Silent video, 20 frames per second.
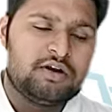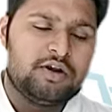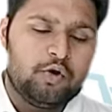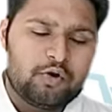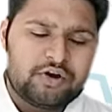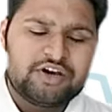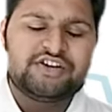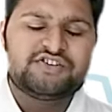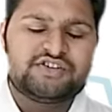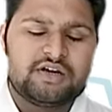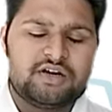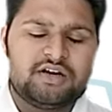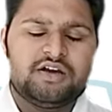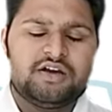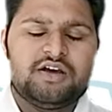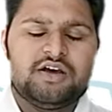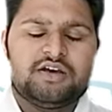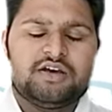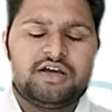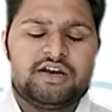लोकेशन
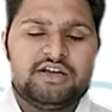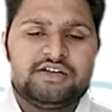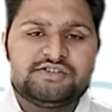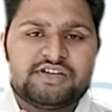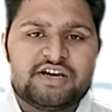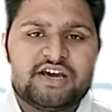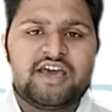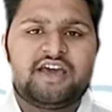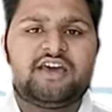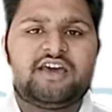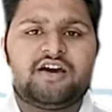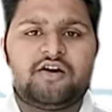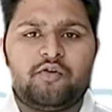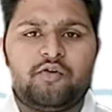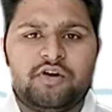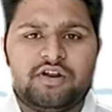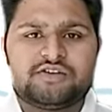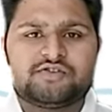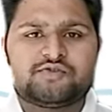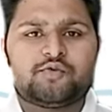यानी जगह के
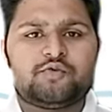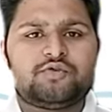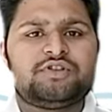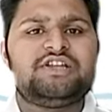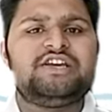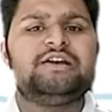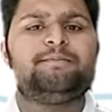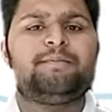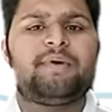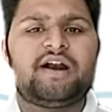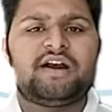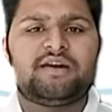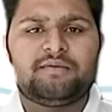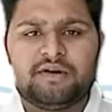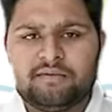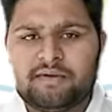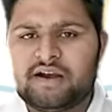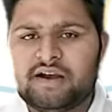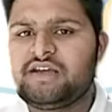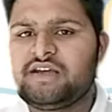अकॉर्डिंग इसको तीन पार्ट में
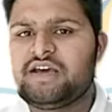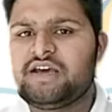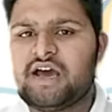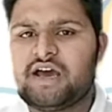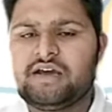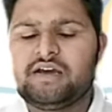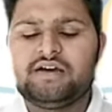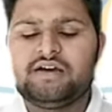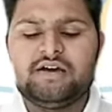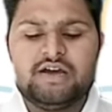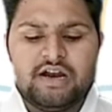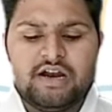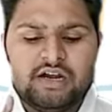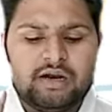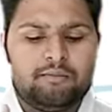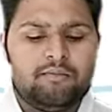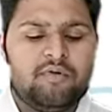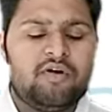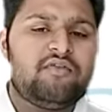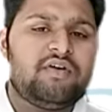डिवाइड किया है
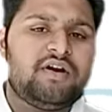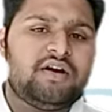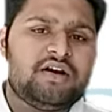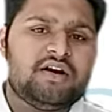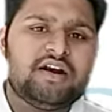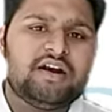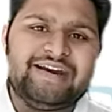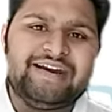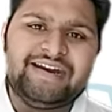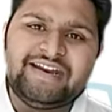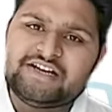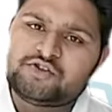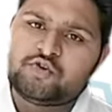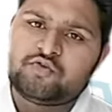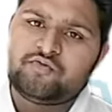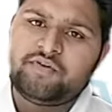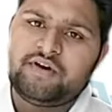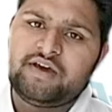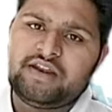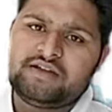नंबर वन
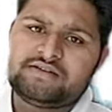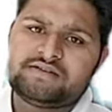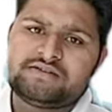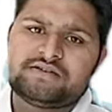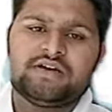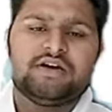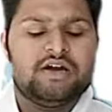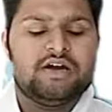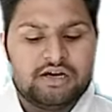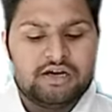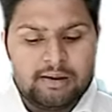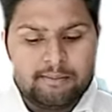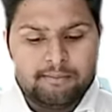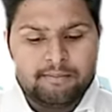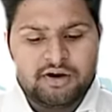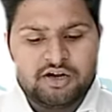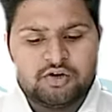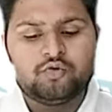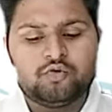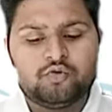नेजोफेरिंग्स
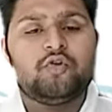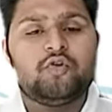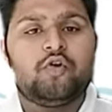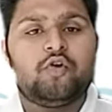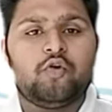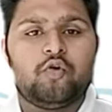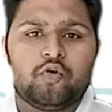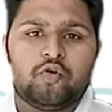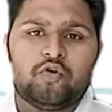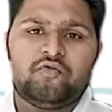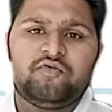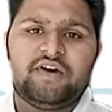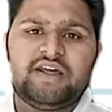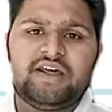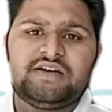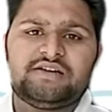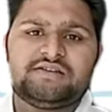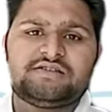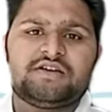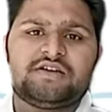नंबर टू
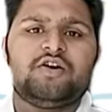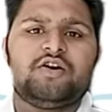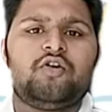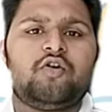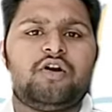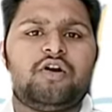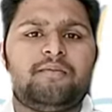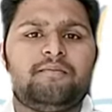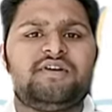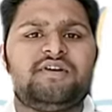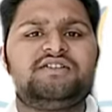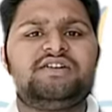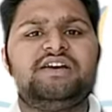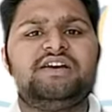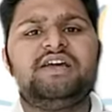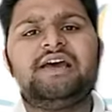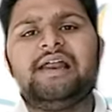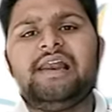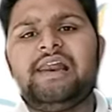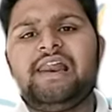ओरोफेरिंग्स और नंबर
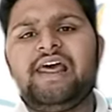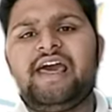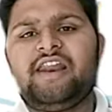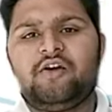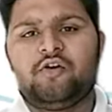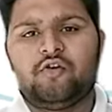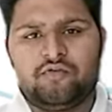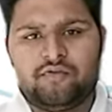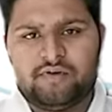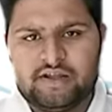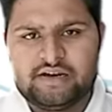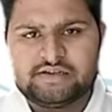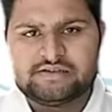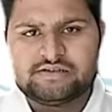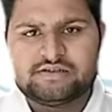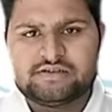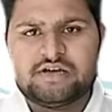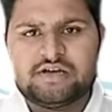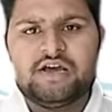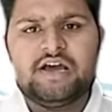थ्री
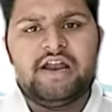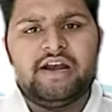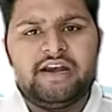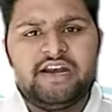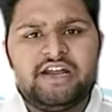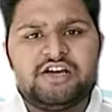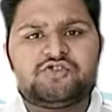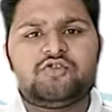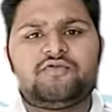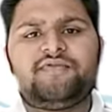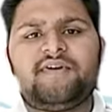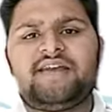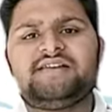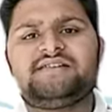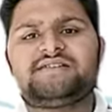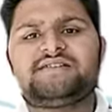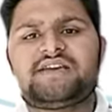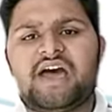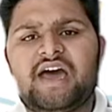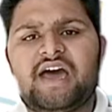लेरिंगोफेरिंग्स
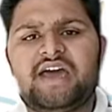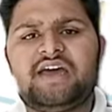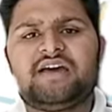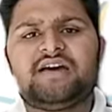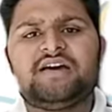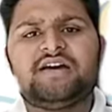नेजोफेरिंग्स क्या है